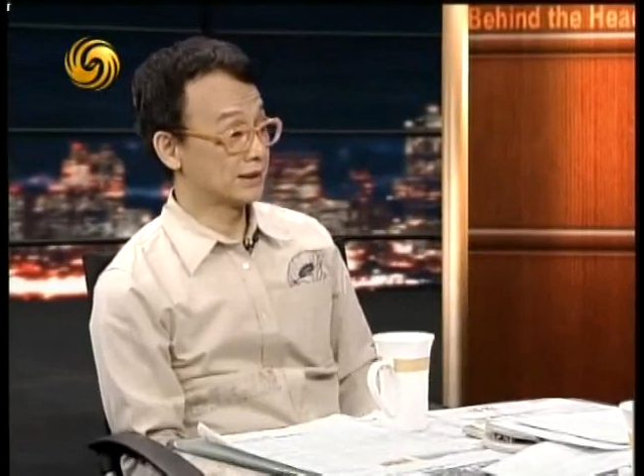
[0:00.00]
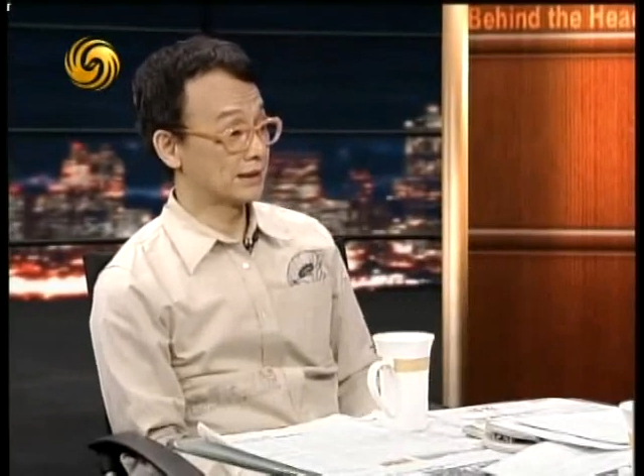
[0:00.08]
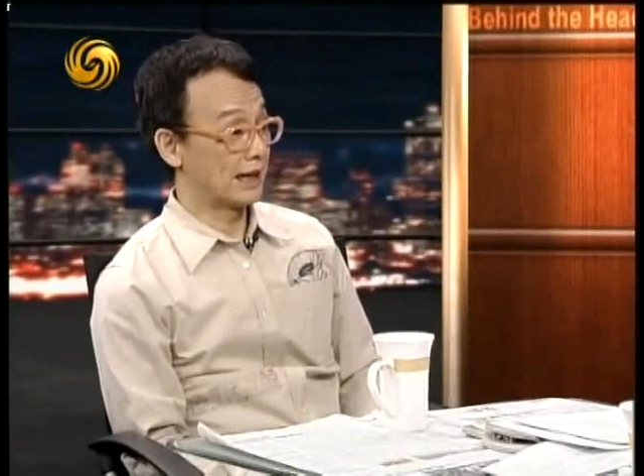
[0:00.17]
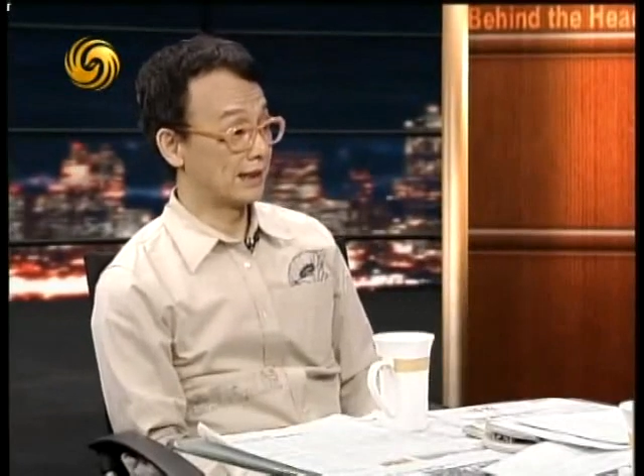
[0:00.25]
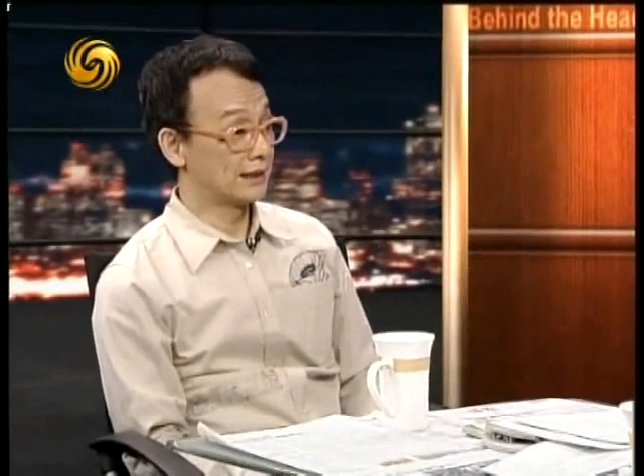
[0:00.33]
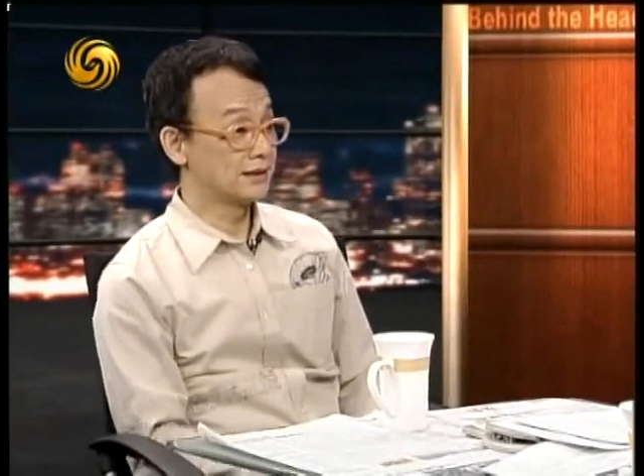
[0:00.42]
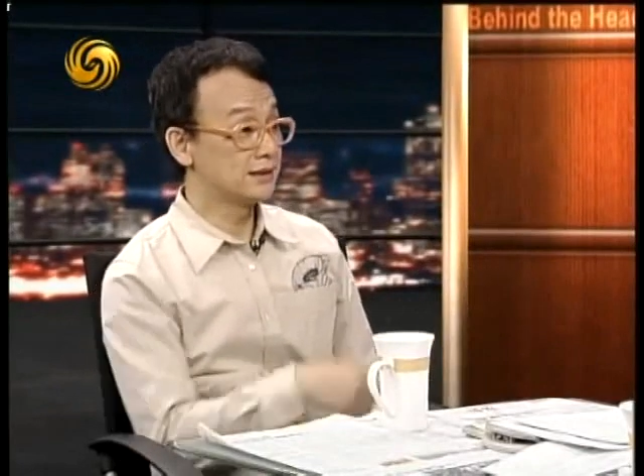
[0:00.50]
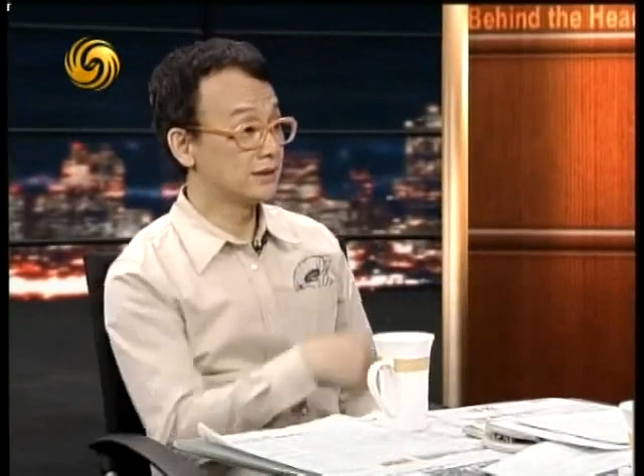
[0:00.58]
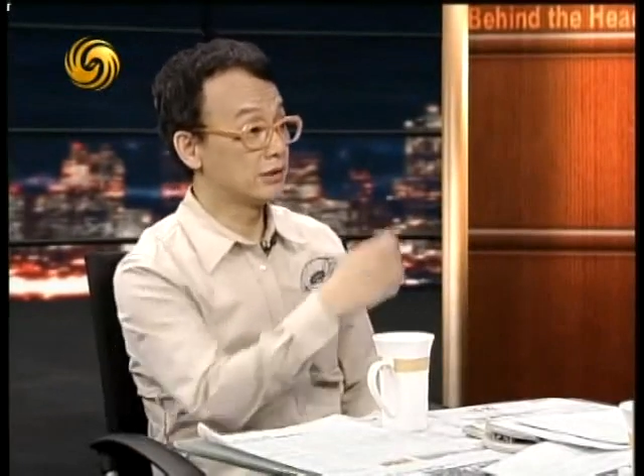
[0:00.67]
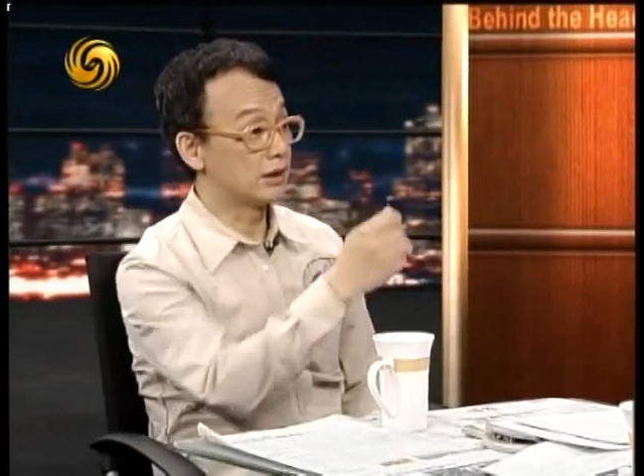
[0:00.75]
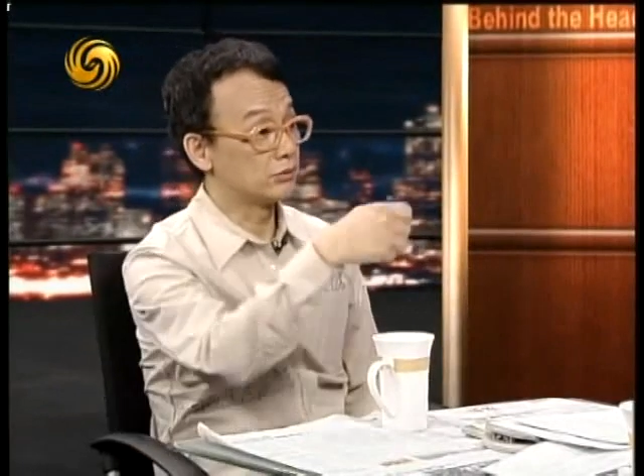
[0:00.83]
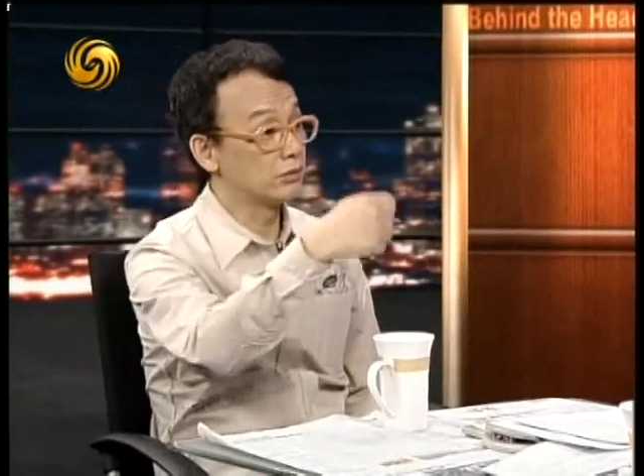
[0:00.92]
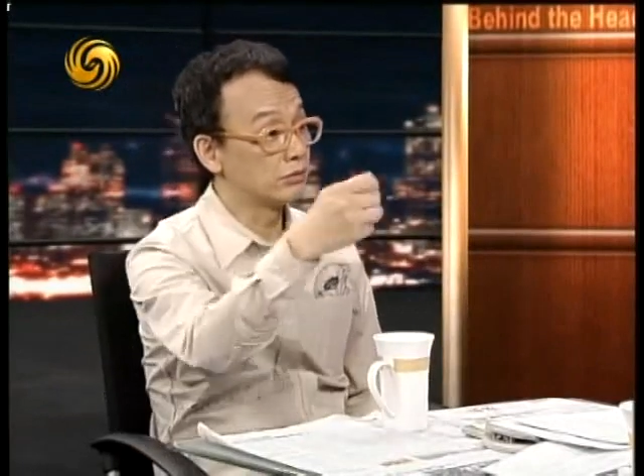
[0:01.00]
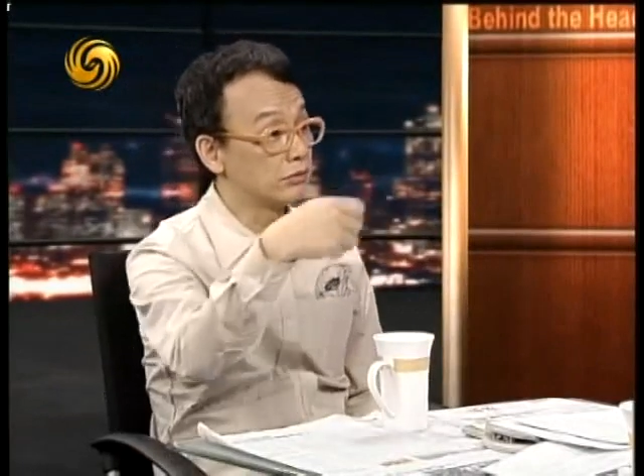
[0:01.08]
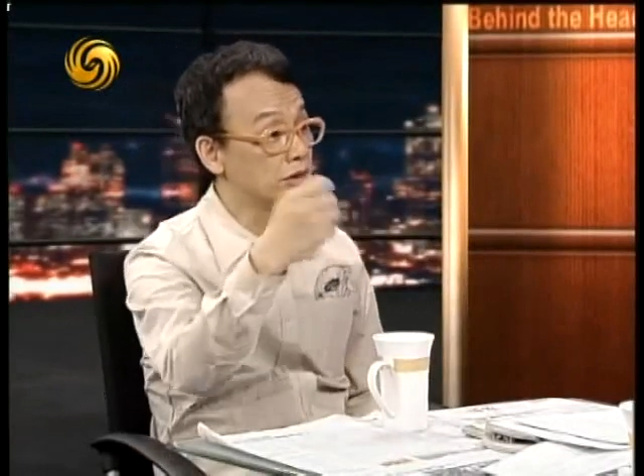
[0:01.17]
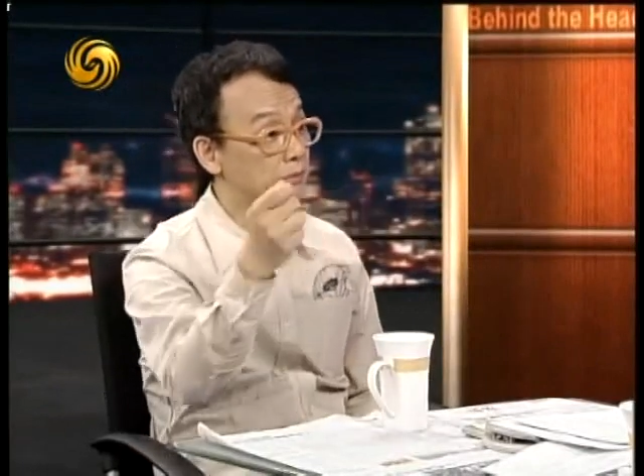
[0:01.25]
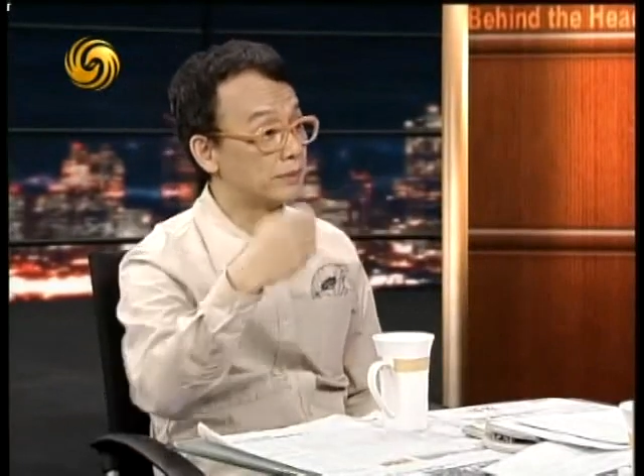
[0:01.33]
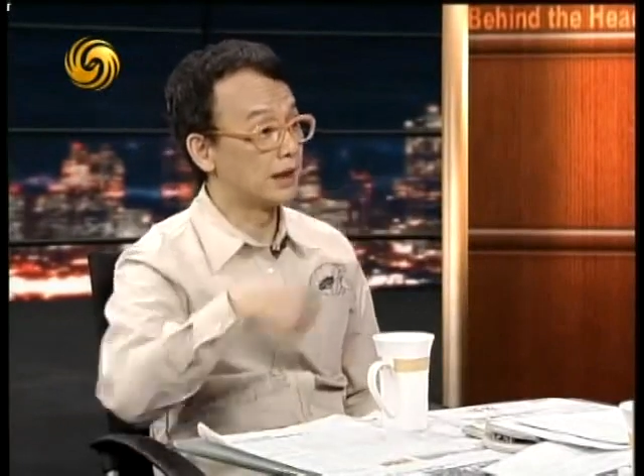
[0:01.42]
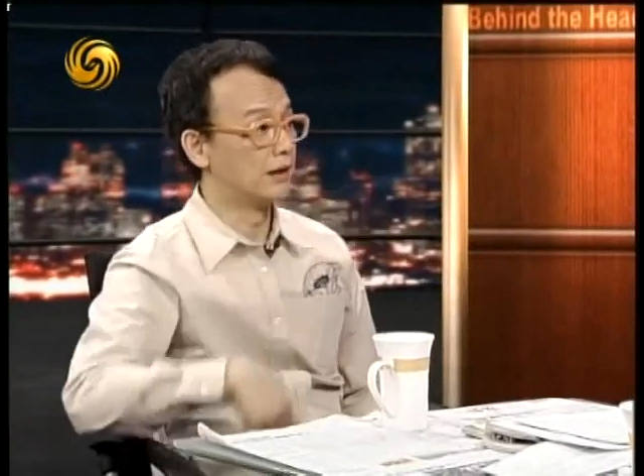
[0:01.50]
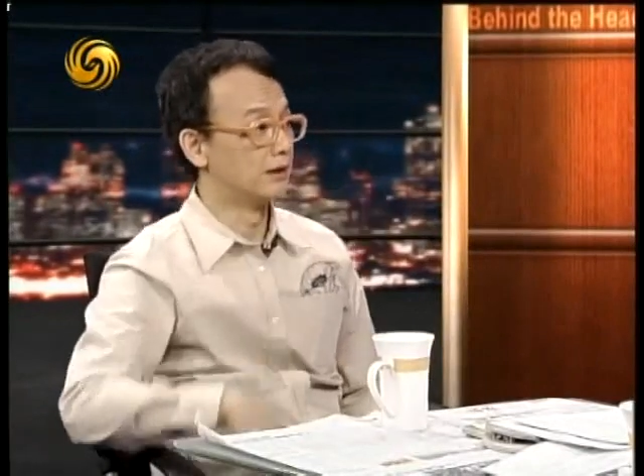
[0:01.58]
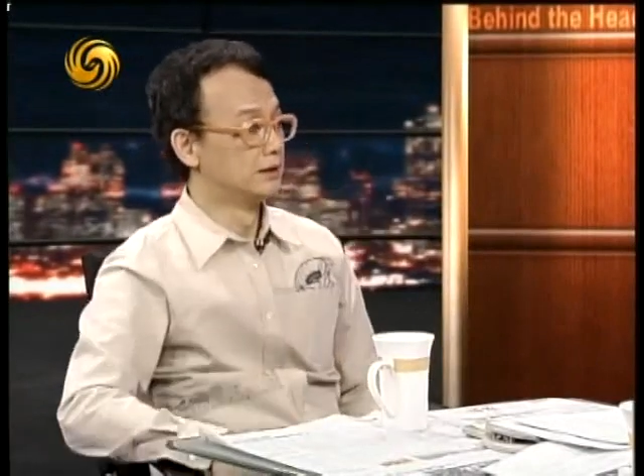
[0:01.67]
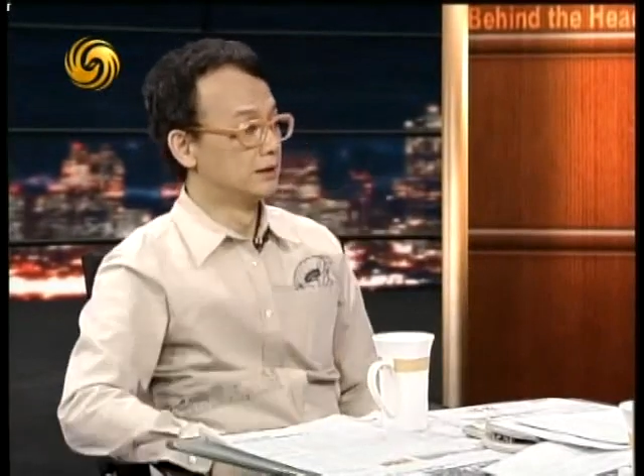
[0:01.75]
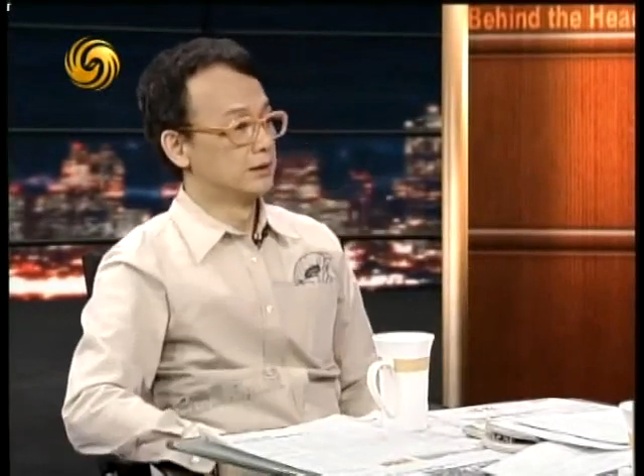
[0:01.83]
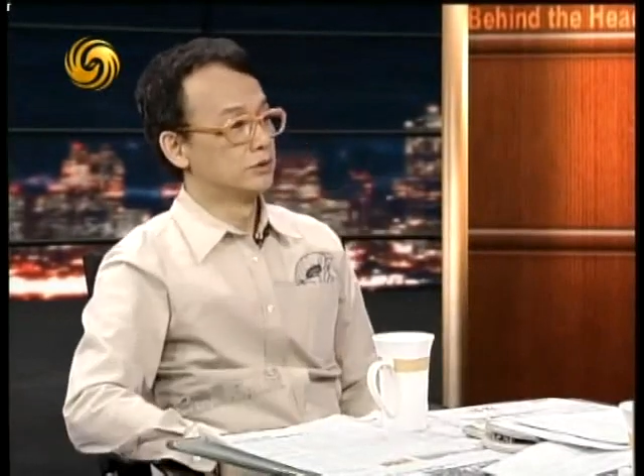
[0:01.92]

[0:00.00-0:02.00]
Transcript: 我在台南记了很多履历表，